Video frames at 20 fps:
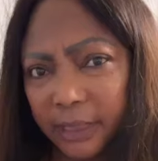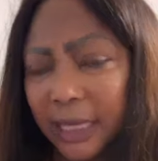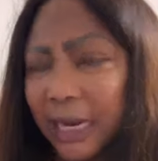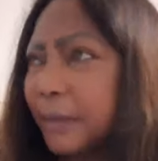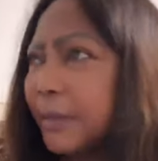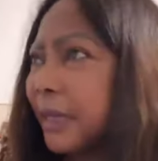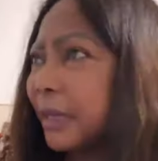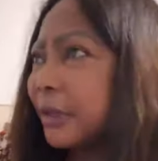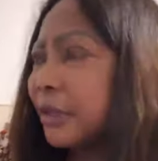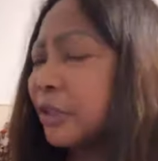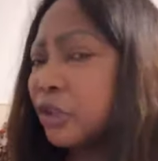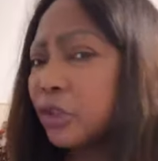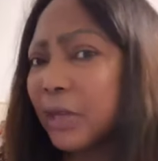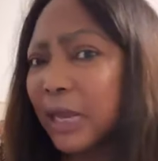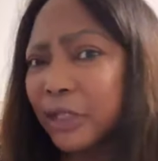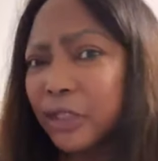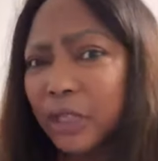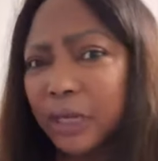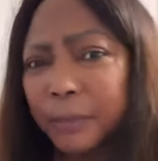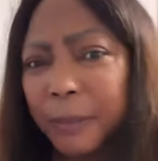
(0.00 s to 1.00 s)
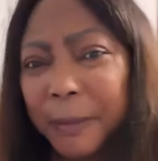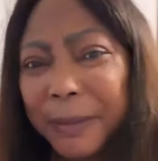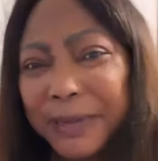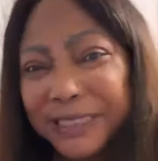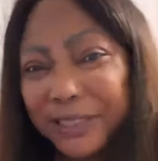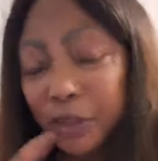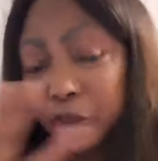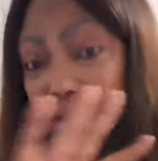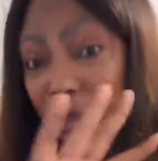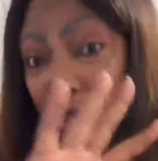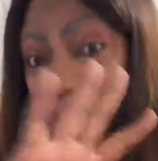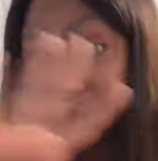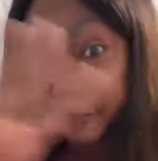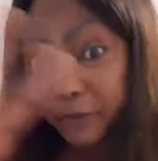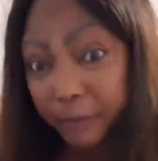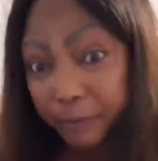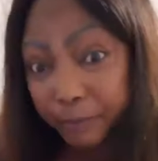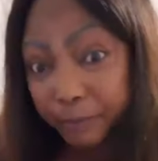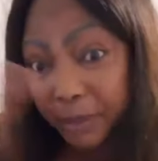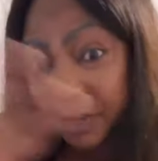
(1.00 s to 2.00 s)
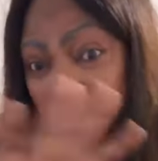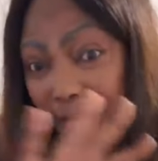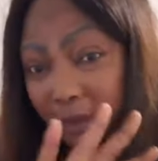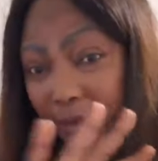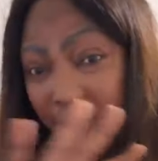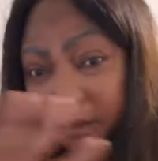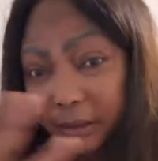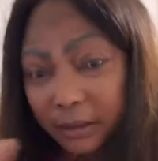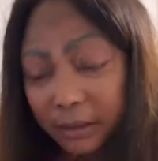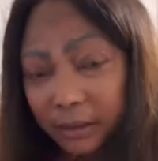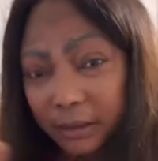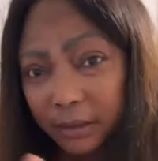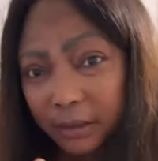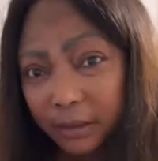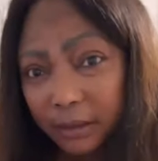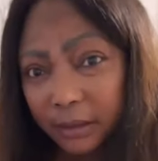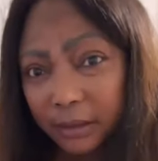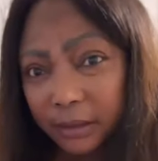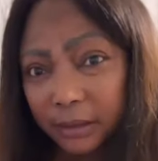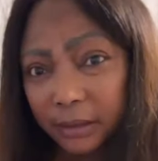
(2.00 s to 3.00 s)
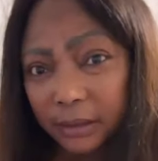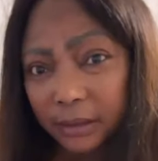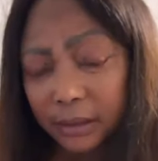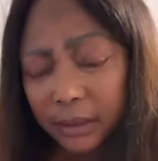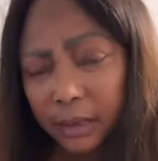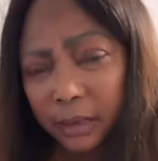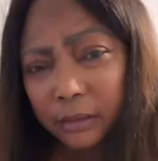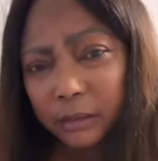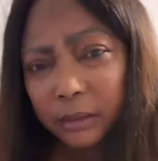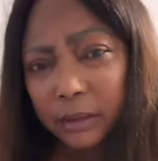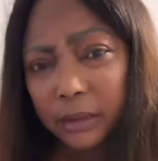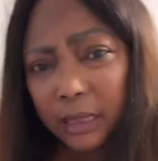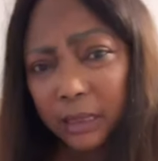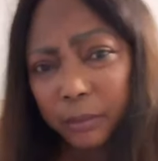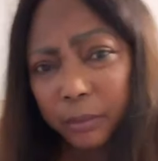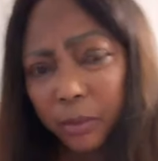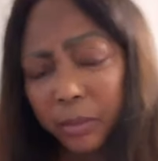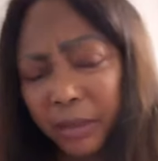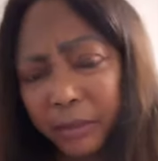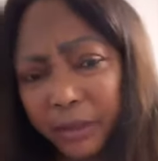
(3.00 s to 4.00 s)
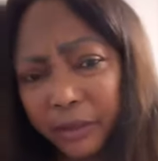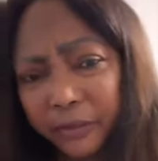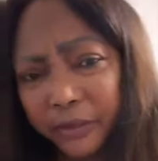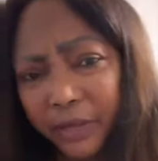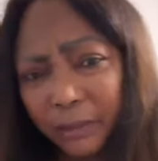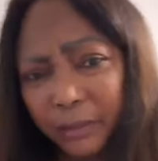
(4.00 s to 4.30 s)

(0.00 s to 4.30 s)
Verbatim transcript: Et mes cris, je la gère pas parce que je ne veux pas entrer dans les problèmes de